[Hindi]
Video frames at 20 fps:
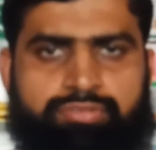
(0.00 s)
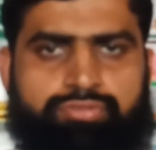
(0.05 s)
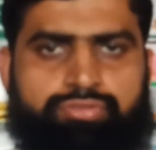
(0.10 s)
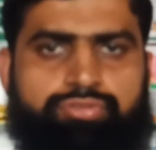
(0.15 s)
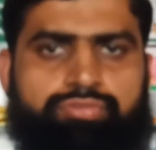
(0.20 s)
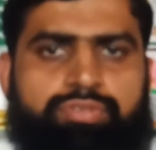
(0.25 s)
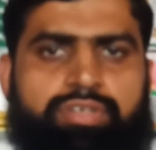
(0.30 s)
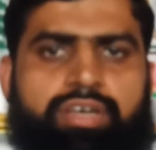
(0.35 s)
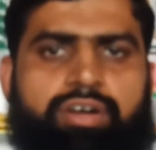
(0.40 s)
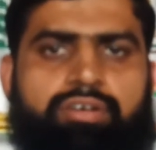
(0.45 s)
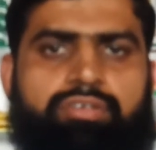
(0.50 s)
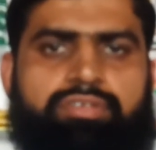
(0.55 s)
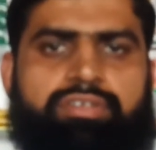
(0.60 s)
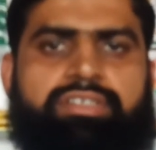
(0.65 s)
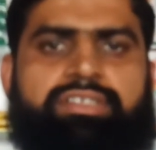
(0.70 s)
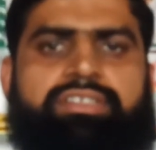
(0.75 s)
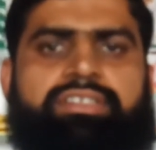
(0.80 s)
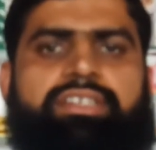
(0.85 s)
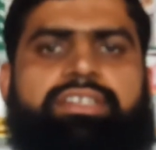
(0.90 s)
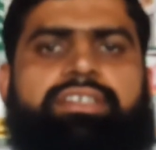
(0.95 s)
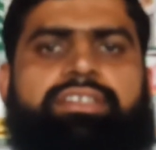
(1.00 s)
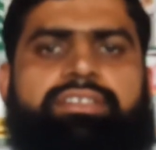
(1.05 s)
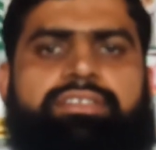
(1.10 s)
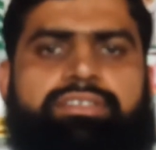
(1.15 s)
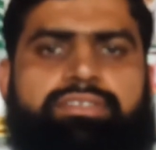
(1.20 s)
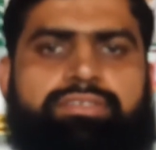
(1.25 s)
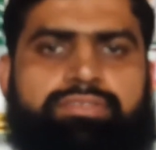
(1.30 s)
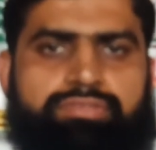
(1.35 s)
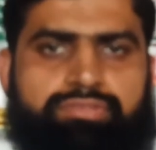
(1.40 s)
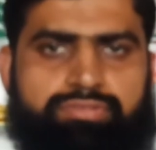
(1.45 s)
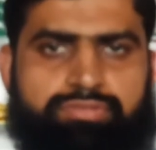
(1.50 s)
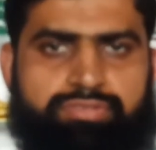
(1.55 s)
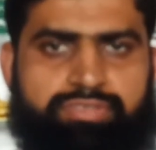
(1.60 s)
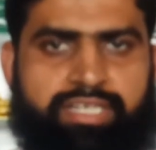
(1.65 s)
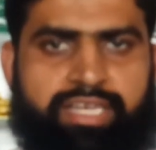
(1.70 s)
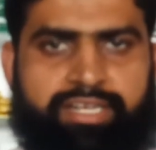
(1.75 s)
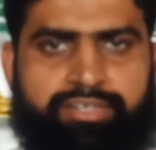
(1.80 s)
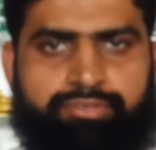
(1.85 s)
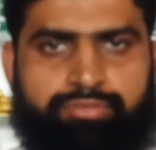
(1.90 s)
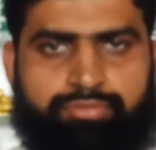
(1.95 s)
जुएँ और लीखें
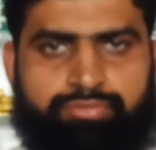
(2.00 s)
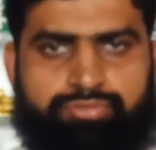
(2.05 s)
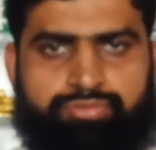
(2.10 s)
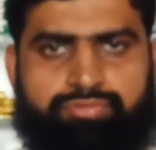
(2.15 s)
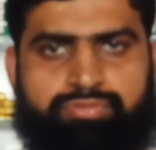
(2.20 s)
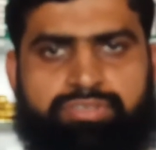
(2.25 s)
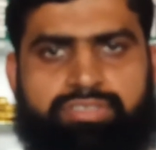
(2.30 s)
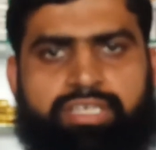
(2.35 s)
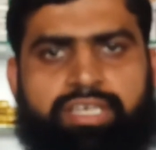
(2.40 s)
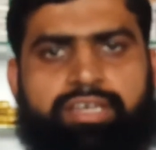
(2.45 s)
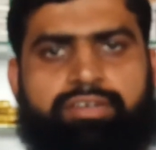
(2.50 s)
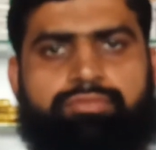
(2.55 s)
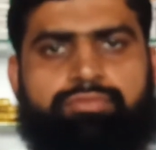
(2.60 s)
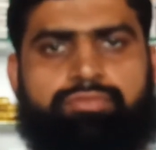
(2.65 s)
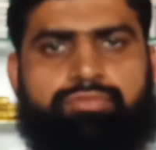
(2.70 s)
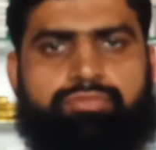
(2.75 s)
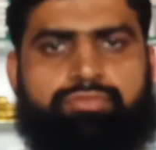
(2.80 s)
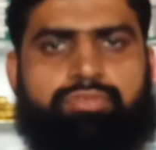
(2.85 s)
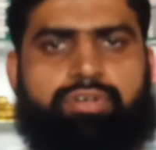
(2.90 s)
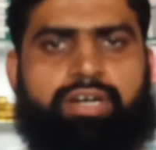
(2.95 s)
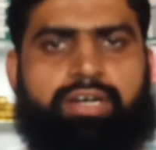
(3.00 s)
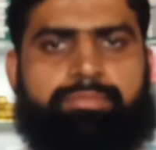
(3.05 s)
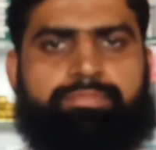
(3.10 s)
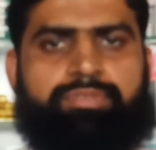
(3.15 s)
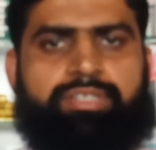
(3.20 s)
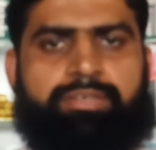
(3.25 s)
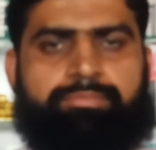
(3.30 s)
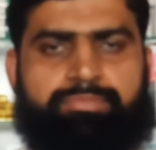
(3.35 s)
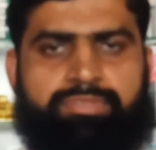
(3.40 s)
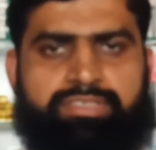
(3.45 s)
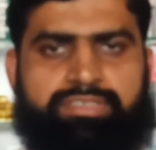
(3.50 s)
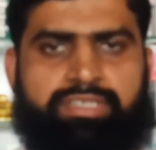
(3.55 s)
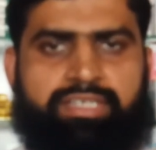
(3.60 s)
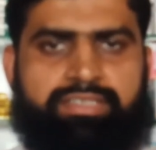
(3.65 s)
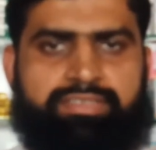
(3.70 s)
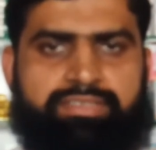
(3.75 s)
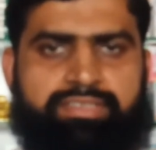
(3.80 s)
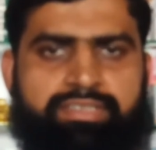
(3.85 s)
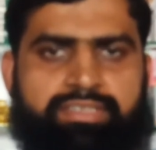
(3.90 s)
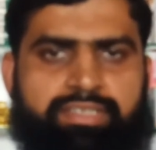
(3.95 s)
डेड हो चुकी हैं उनको आपने अपने
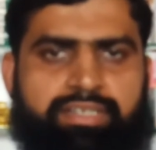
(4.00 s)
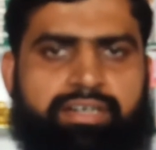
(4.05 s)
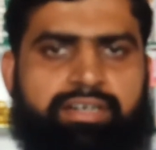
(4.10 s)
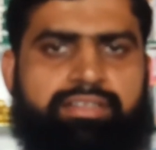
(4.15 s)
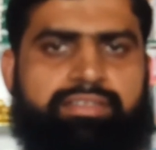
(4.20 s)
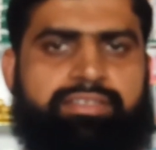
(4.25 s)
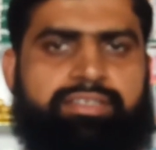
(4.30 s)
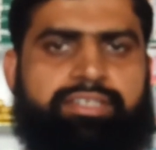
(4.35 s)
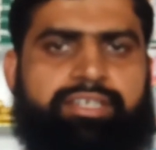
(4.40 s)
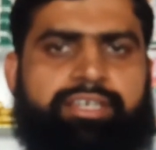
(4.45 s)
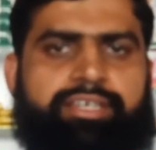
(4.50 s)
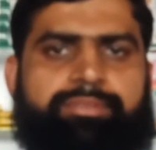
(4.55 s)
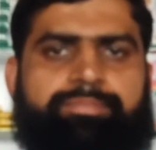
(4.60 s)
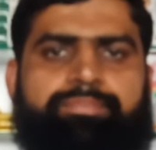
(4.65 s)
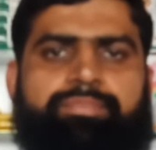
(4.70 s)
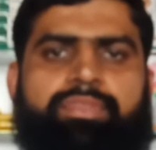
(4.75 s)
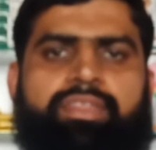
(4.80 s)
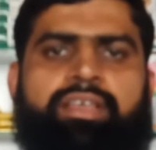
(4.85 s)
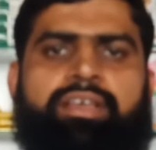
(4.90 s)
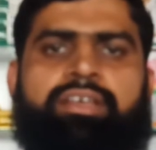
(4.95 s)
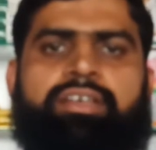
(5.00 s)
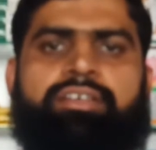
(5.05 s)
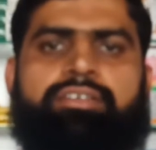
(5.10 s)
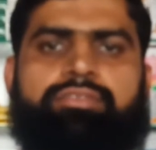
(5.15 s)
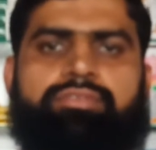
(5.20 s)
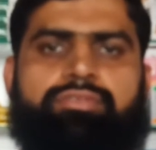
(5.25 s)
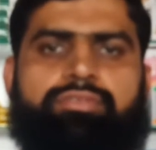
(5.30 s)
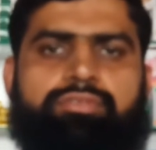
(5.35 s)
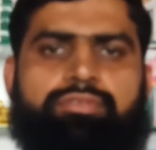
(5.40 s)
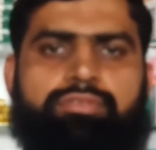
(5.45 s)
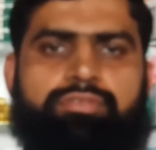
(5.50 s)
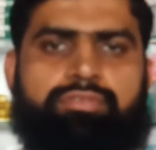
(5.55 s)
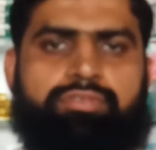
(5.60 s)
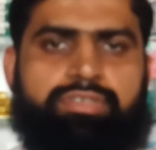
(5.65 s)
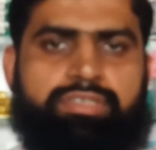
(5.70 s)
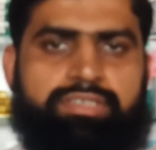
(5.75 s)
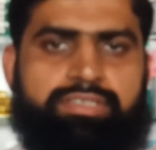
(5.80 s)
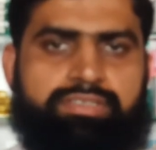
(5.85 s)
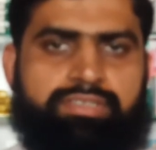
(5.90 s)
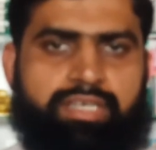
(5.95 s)
सर से निकाल देना है तो
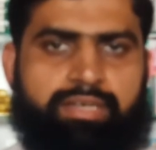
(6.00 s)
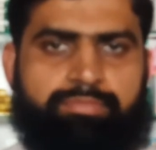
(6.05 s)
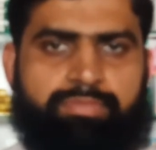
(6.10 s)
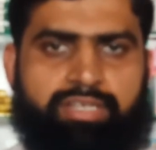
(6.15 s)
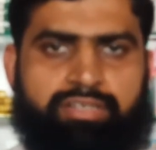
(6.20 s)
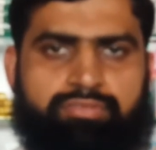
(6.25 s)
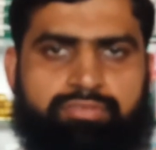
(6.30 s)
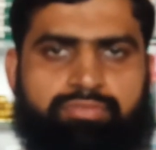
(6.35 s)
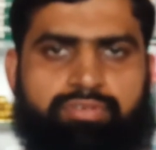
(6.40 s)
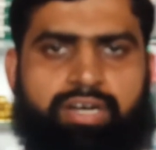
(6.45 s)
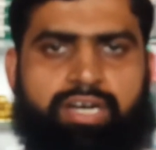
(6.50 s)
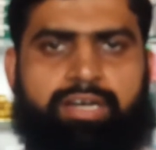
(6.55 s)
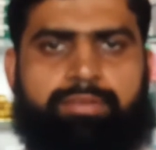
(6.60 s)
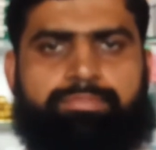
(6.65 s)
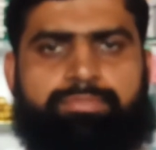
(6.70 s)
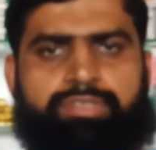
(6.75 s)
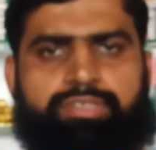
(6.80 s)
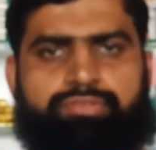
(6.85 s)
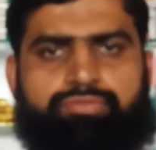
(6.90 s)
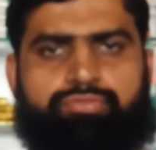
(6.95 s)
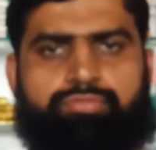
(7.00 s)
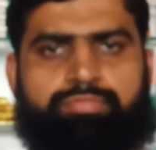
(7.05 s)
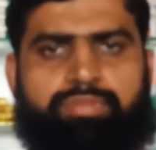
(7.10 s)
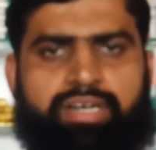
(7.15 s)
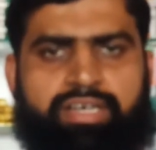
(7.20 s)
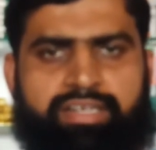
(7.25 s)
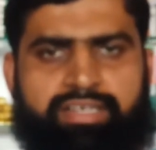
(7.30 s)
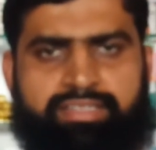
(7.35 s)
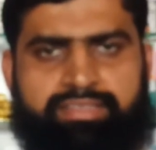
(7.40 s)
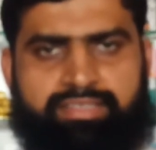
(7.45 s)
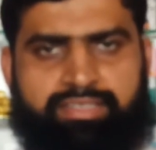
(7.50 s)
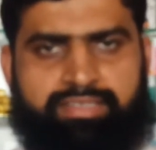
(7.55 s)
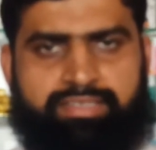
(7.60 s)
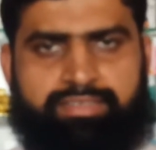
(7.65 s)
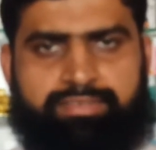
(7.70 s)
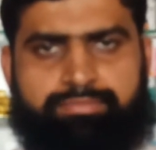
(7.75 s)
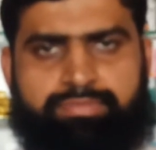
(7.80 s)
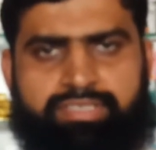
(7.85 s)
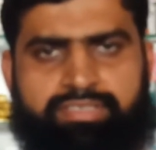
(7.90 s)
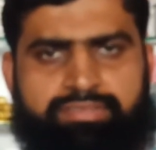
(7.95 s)
इस अमल को आपने दोबारा
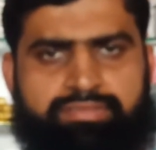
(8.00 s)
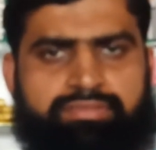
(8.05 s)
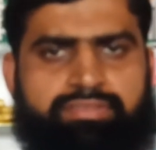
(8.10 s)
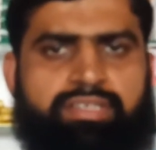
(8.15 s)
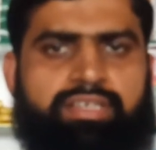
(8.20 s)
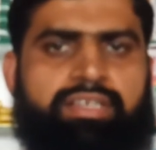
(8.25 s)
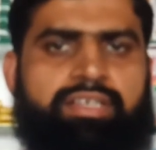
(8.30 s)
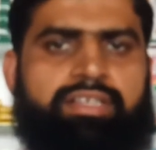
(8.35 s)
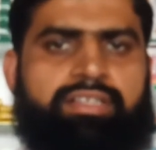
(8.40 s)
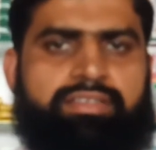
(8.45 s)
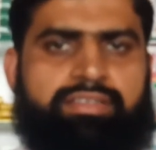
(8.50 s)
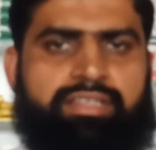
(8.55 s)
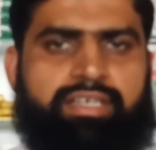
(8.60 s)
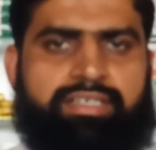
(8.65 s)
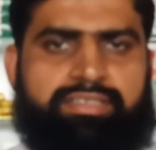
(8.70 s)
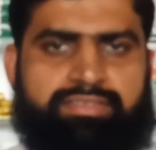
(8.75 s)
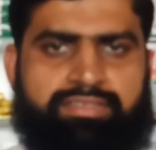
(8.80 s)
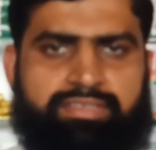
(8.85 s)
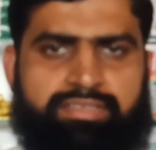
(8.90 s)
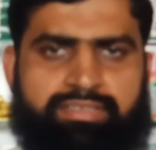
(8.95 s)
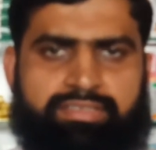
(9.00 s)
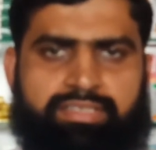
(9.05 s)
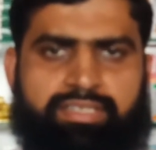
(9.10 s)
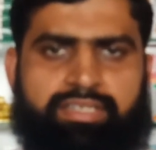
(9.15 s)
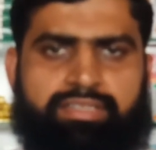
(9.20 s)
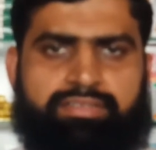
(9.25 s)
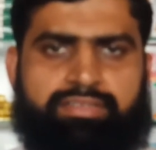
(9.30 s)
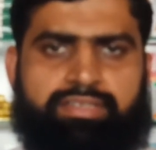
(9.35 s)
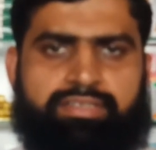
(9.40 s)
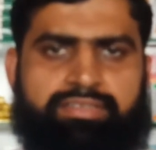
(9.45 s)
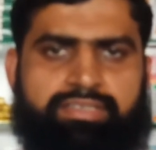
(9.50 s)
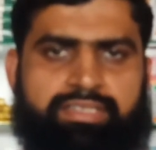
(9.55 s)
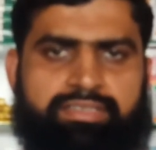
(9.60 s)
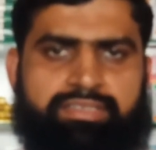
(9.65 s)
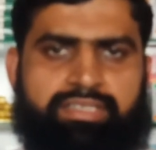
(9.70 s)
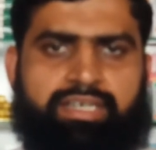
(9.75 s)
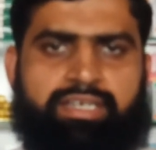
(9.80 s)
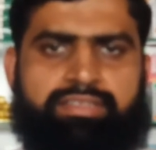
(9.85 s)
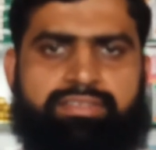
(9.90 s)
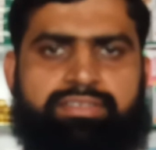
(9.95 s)
तकरीबन दस दिन के अंदर या
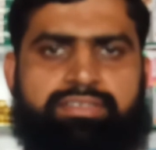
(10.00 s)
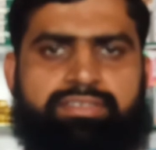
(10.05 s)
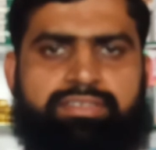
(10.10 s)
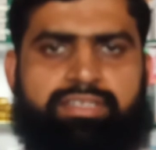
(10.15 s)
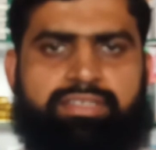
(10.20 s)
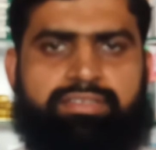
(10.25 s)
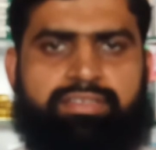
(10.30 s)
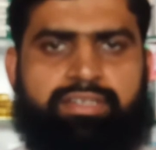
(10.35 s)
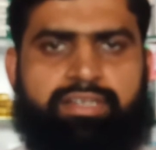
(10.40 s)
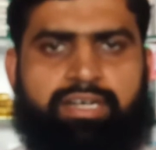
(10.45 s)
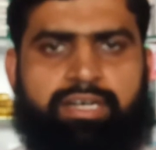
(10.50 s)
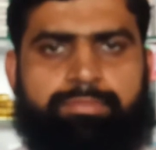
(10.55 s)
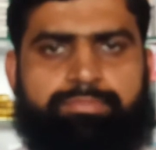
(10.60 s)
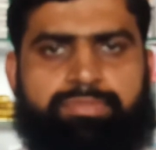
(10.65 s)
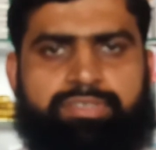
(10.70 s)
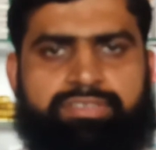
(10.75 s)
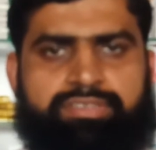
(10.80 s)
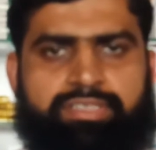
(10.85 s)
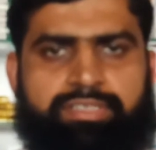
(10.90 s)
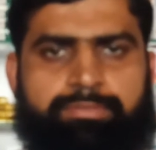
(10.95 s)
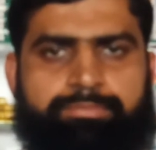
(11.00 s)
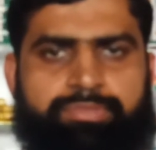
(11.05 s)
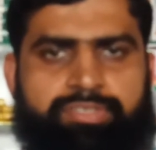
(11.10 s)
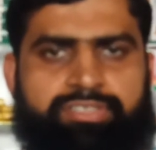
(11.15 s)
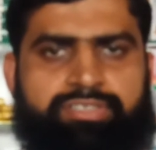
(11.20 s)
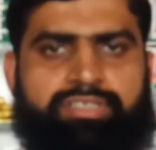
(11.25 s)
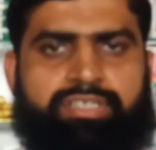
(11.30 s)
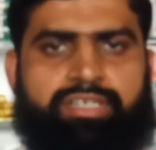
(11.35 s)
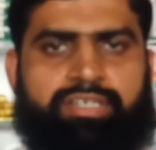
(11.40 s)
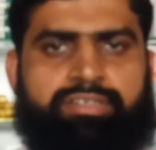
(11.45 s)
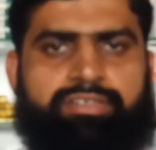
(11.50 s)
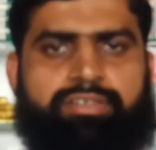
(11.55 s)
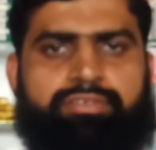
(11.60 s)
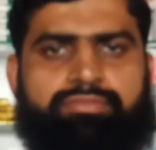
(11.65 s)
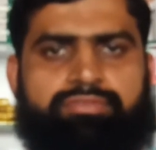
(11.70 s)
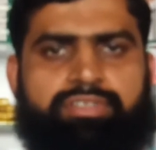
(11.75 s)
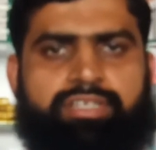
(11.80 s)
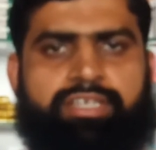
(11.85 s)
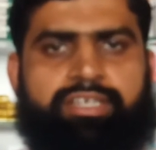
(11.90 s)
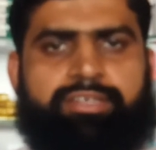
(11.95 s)
सात दिन के अंदर आपने इसे रिपीट करना
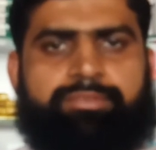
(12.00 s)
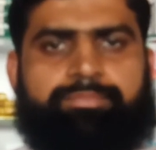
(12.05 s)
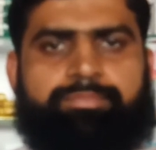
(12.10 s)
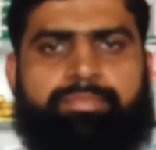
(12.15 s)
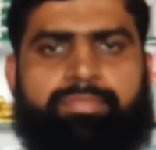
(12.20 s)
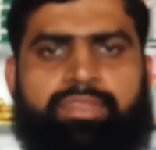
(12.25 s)
होता है